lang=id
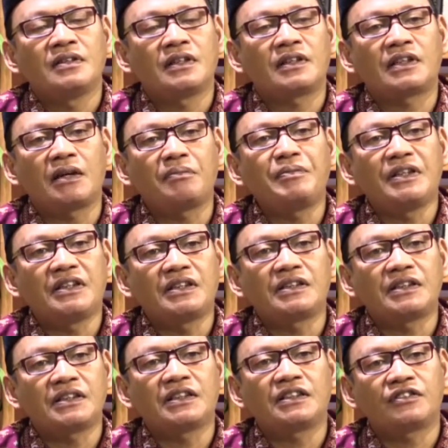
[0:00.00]
Tetapi
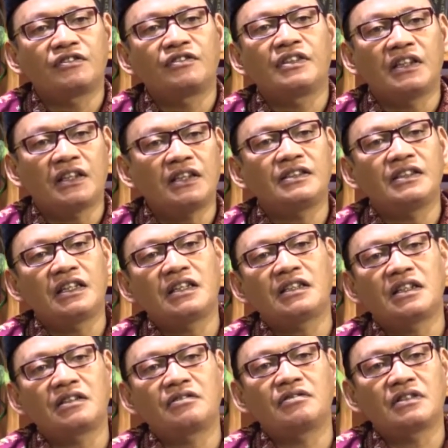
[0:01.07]
ketika sudah ada
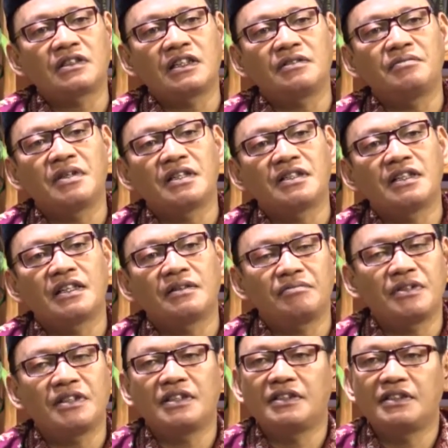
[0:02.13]
akhlakul karimah dalam
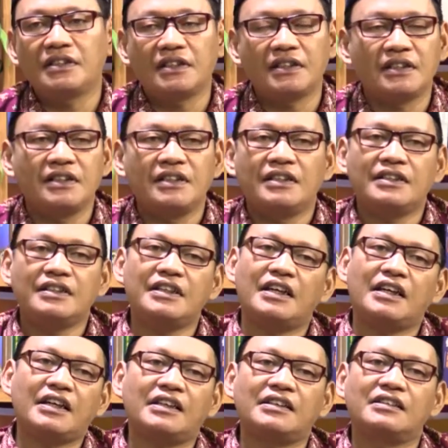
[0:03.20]
dirinya,
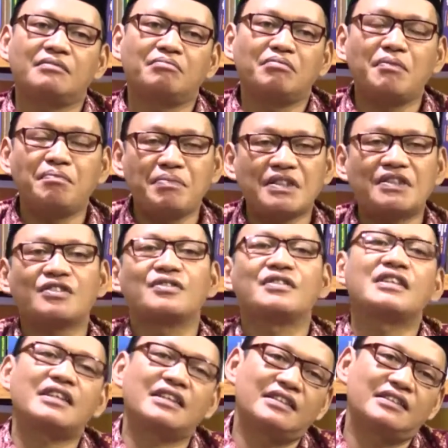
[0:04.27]
dia akan
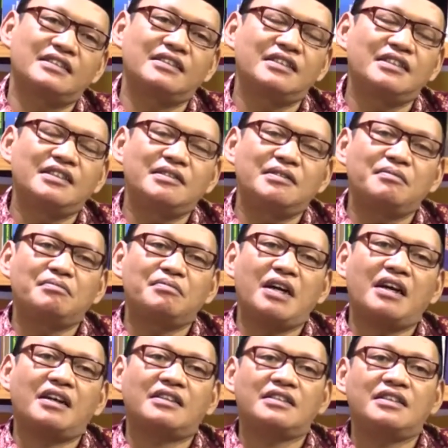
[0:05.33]
mempesona,
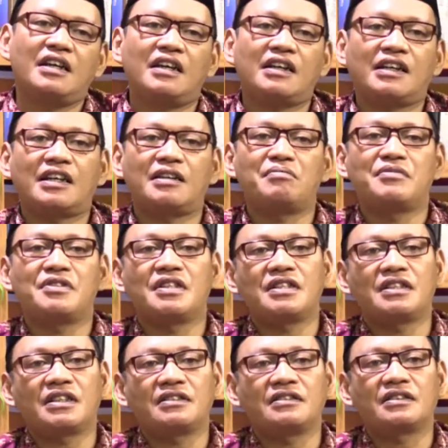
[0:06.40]
dia akan
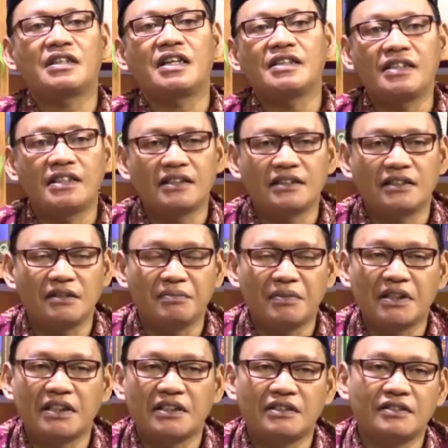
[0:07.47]
menjadikan teladan
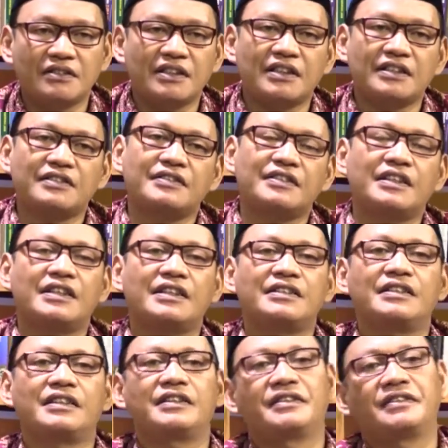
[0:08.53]
kepada
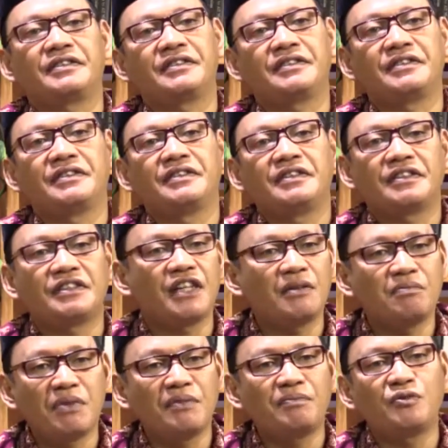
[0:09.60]
saudara-saudaranya.
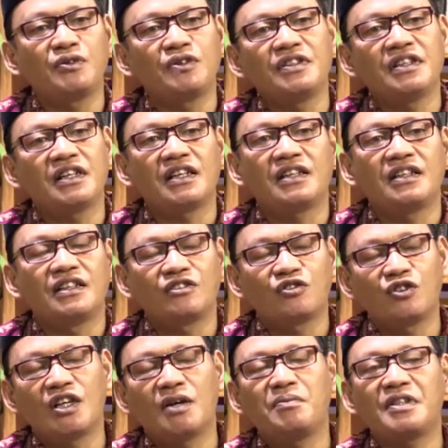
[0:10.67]
Siapapun dia,
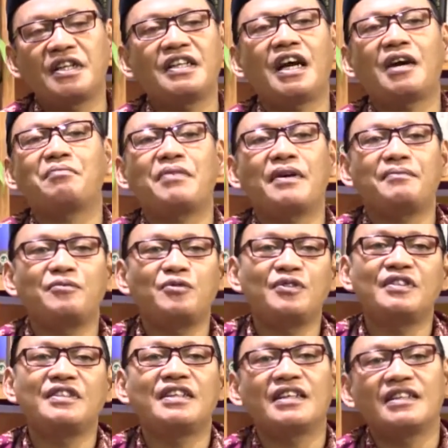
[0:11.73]
sudah menjadi
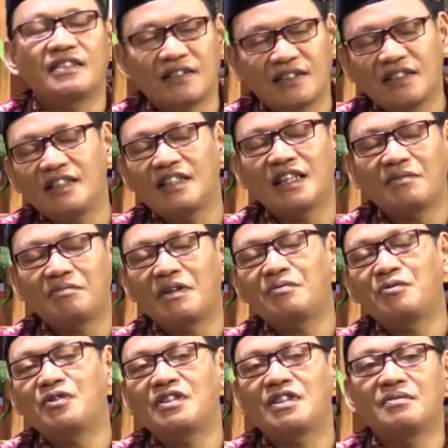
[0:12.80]
apapun dia, setinggi
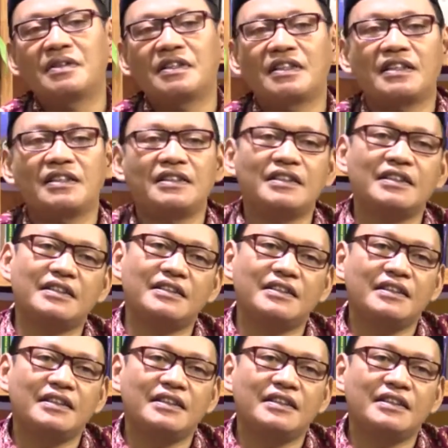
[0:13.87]
apapun jabatan dia.